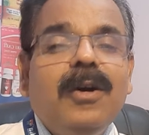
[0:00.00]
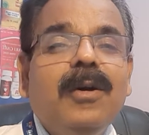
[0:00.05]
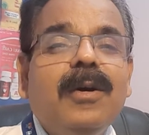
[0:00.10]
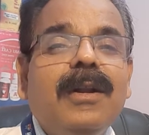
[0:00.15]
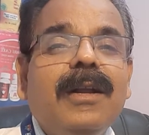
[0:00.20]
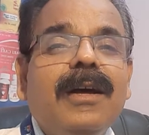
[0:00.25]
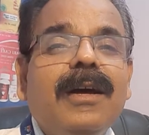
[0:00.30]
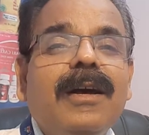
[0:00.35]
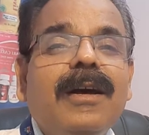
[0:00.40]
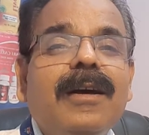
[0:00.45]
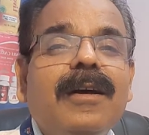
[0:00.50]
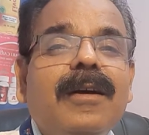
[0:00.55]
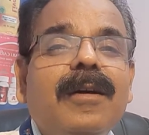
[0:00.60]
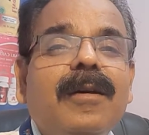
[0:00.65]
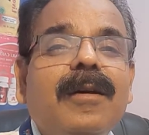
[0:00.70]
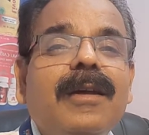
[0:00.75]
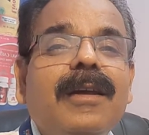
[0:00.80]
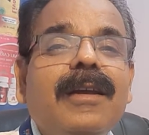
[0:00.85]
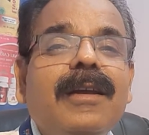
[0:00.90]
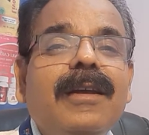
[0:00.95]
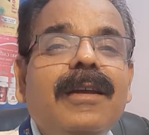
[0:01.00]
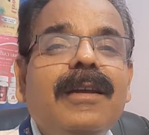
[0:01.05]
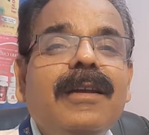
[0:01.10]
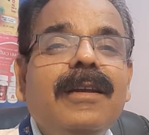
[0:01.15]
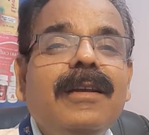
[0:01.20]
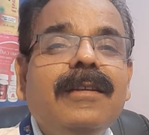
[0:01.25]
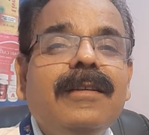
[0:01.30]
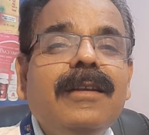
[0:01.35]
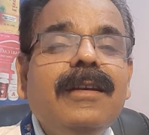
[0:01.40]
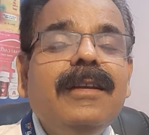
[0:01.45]
और
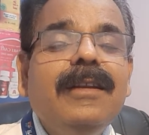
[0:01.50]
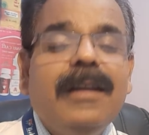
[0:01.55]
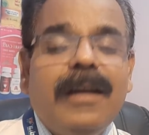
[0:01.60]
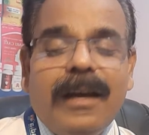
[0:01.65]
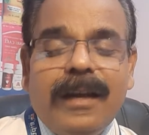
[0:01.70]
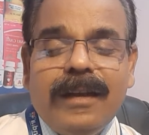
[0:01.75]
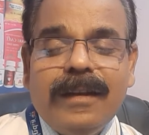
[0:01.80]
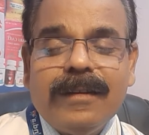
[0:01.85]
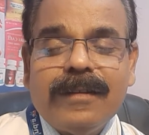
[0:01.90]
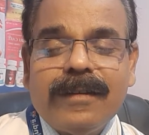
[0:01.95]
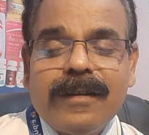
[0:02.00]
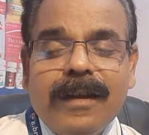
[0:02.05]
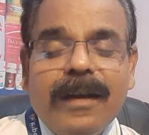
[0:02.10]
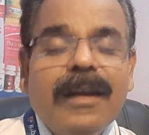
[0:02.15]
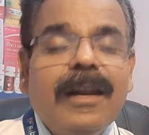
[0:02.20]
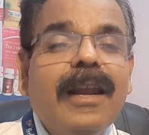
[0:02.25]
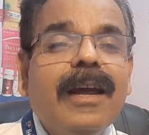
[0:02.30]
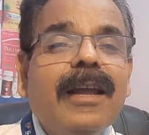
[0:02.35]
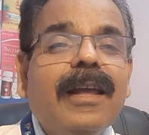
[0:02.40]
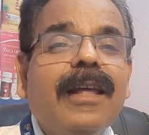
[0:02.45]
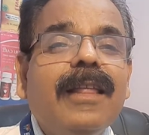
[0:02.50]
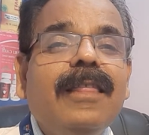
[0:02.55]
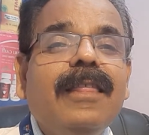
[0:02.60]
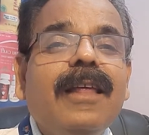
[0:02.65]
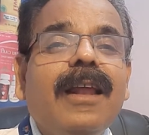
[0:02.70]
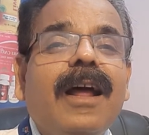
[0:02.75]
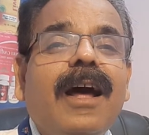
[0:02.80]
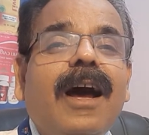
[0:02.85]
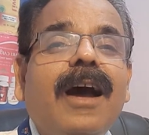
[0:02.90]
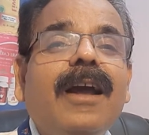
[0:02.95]
इसी श्रृंखला के
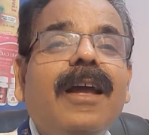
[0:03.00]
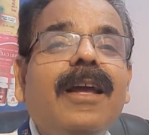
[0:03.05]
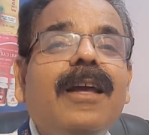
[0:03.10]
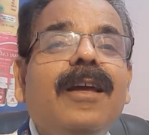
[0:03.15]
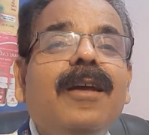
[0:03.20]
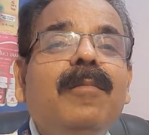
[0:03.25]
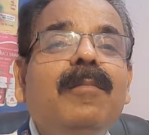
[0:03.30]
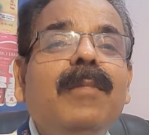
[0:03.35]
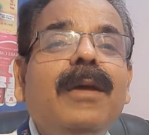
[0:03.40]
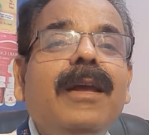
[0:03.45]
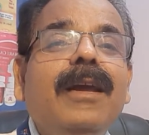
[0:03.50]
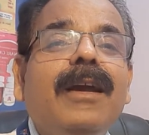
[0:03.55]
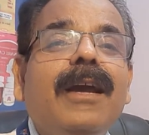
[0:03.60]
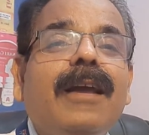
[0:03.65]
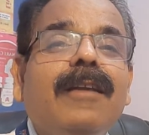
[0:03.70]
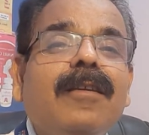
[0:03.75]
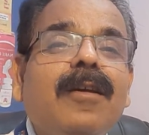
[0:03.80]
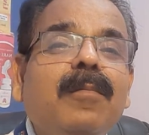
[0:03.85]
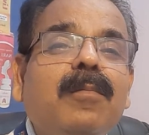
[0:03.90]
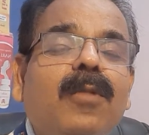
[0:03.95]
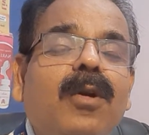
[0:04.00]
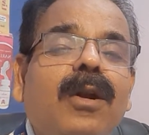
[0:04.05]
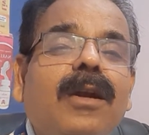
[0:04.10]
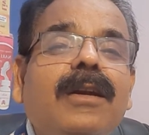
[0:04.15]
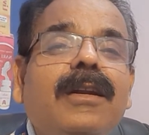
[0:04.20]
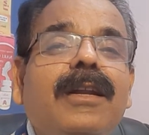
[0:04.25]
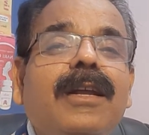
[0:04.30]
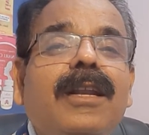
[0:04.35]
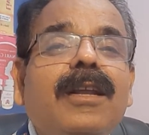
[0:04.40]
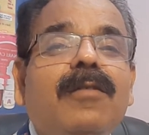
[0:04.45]
अंदर आगे मैं एक ऐसा
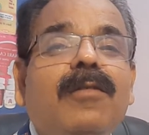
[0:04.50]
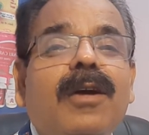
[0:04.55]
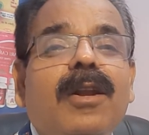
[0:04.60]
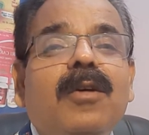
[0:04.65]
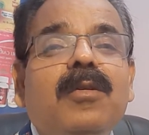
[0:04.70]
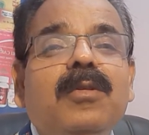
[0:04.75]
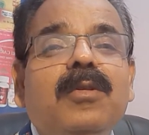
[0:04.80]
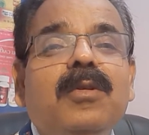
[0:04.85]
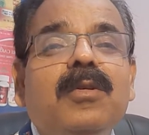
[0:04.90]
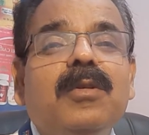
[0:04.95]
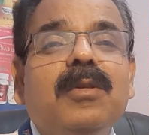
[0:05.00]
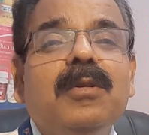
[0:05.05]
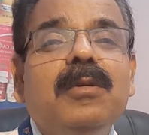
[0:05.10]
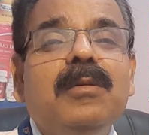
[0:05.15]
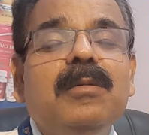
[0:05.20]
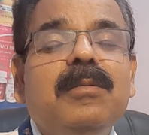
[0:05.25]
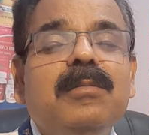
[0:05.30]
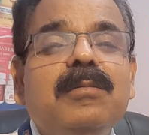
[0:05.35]
प्रोडक्ट लेने वाला हूँ दोस्तों